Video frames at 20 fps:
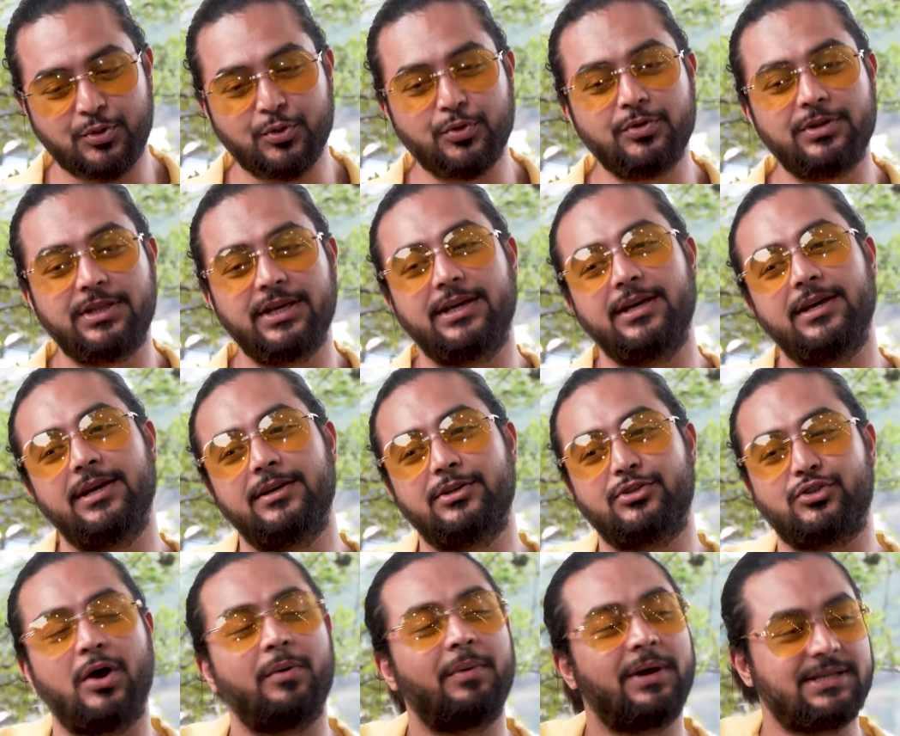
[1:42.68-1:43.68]
শুরু থেকে
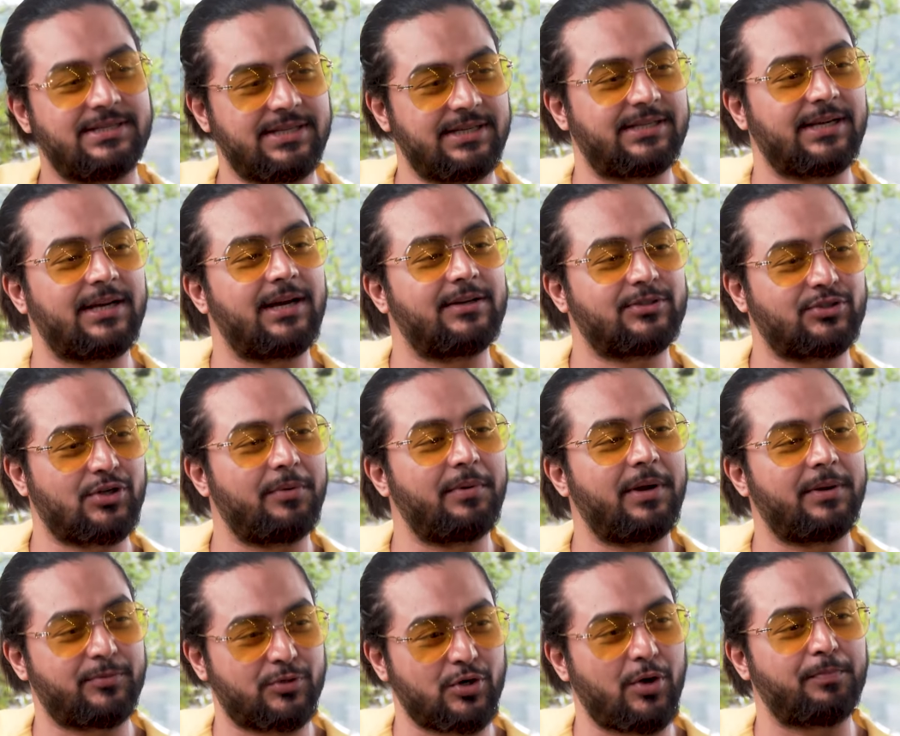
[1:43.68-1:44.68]
সবাই যেটা
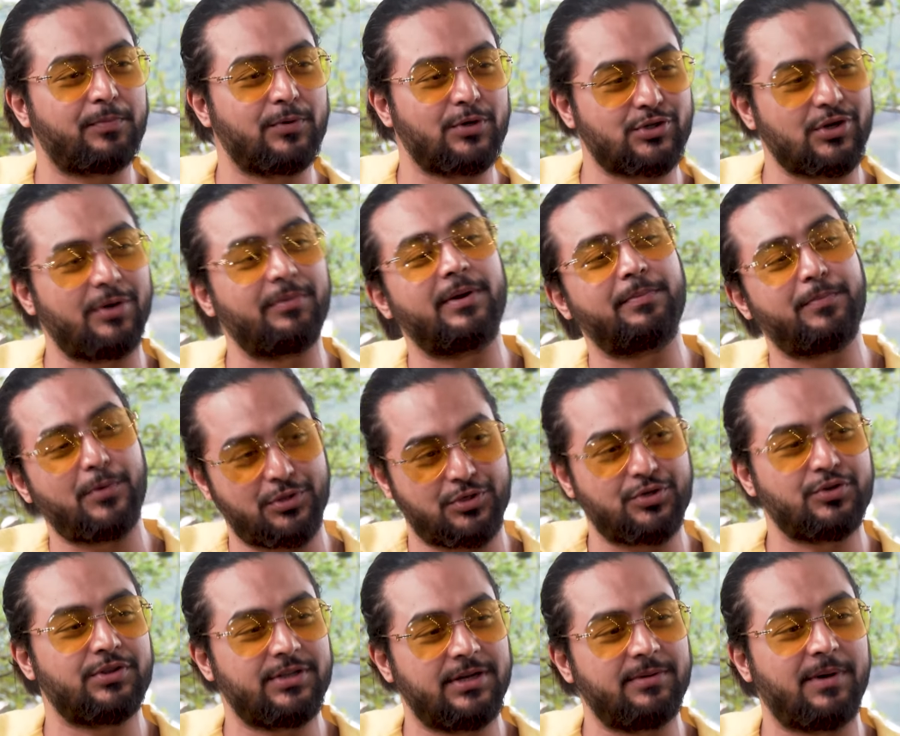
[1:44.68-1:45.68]
সবার স্বপ্ন সবার
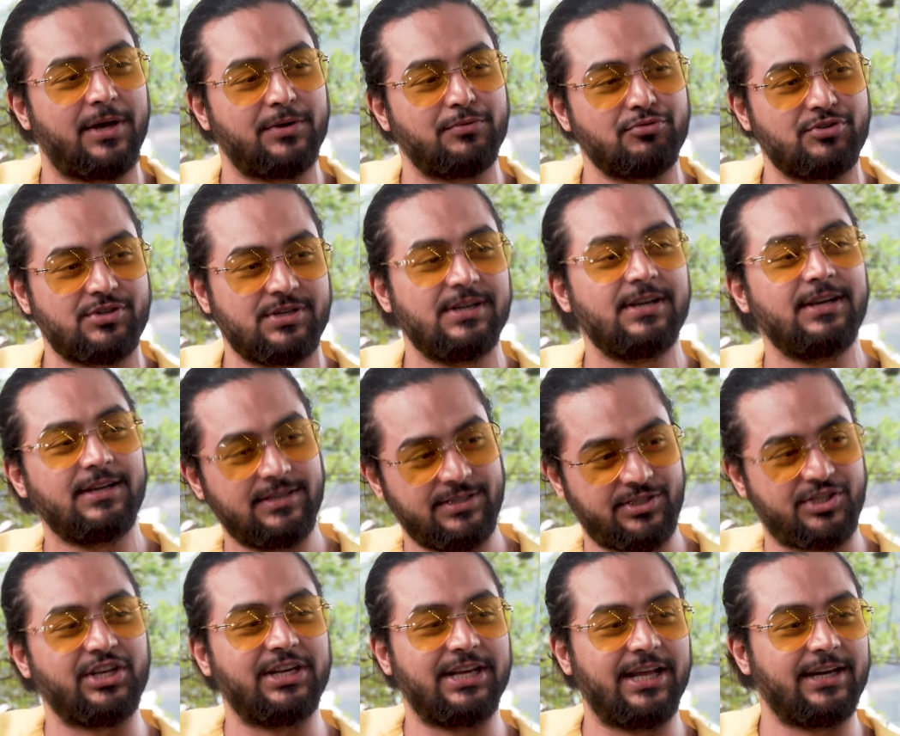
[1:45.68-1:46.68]
পছন্দের মানুষ
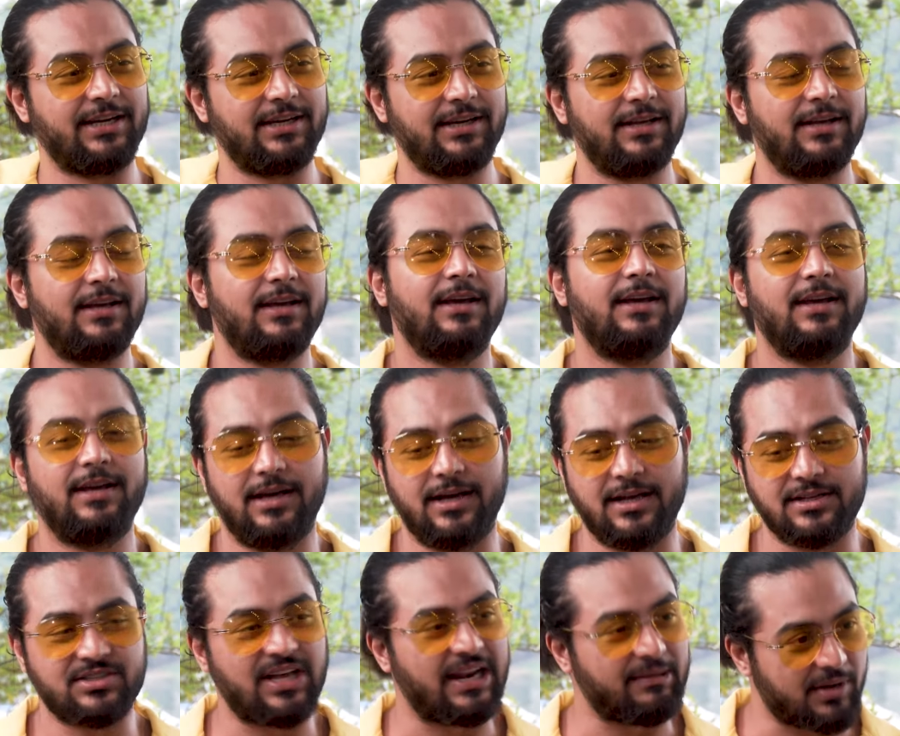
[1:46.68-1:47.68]
ছিলেন
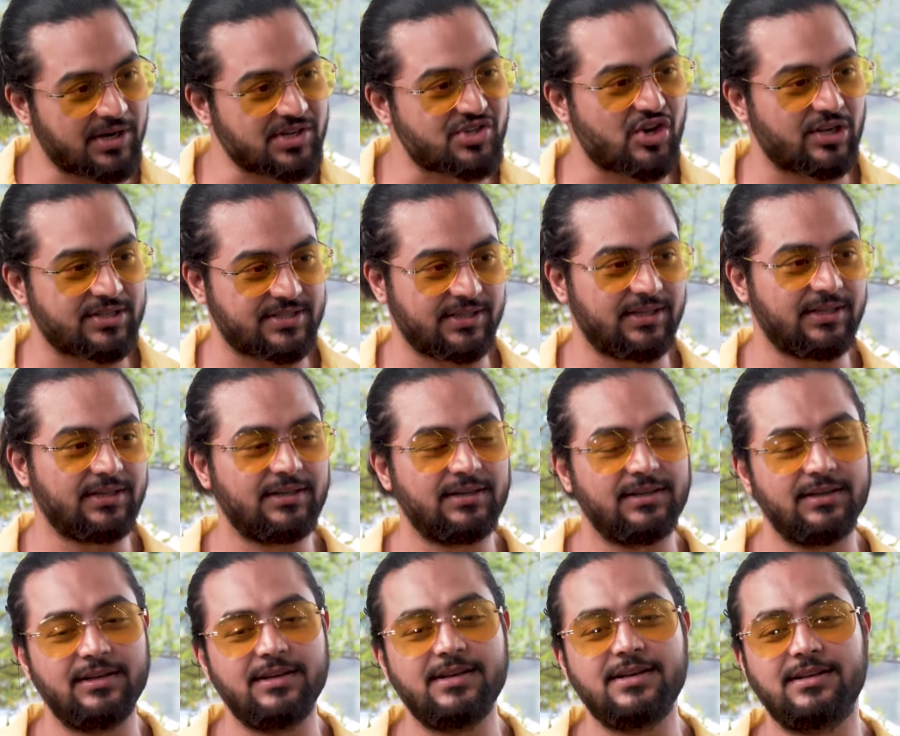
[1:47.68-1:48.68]
সালমান শাহ স্যার
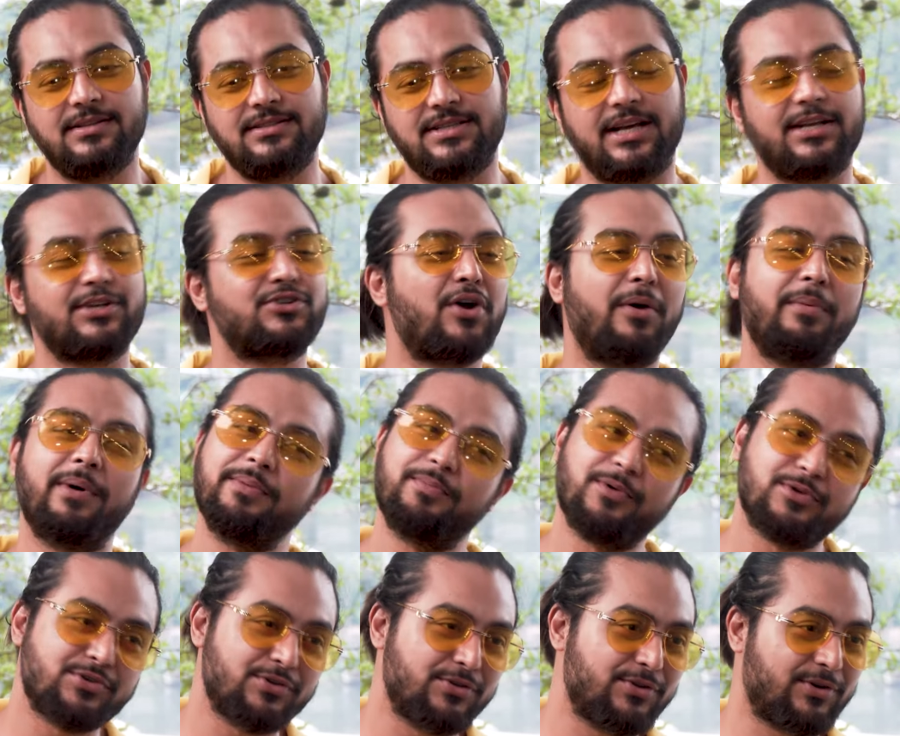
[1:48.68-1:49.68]
যাকে সবাই
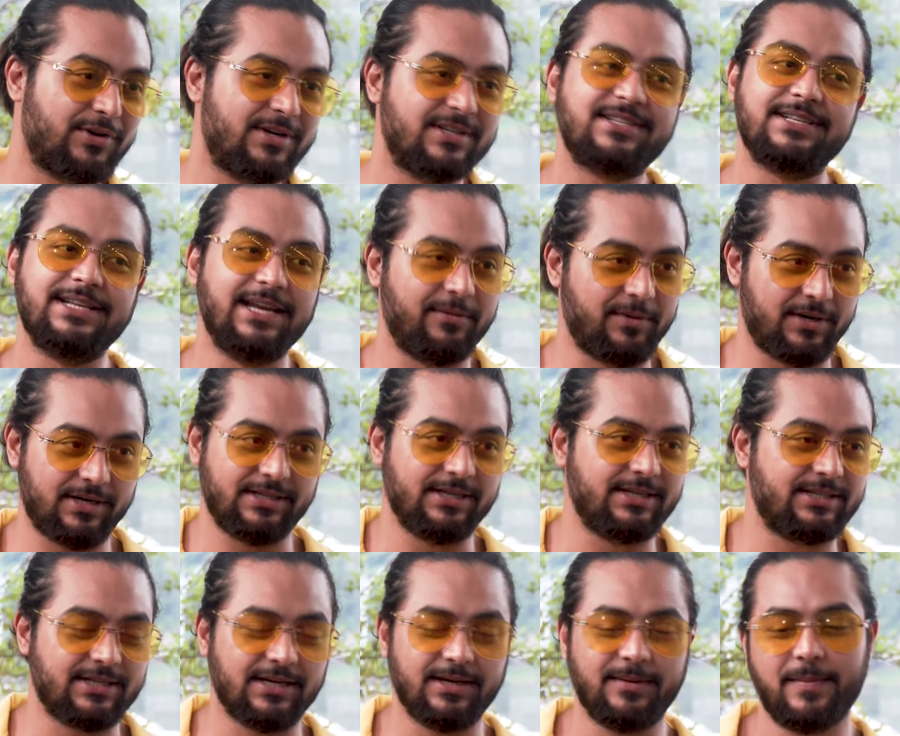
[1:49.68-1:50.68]
পছন্দ করেন সিনেমার
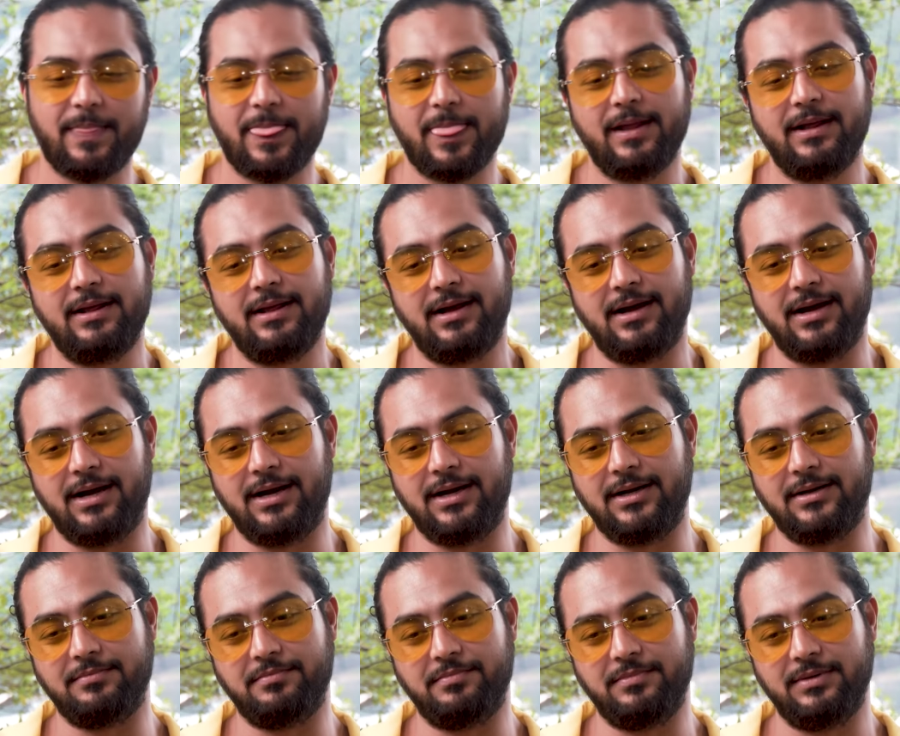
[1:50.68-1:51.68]
দিকটা আর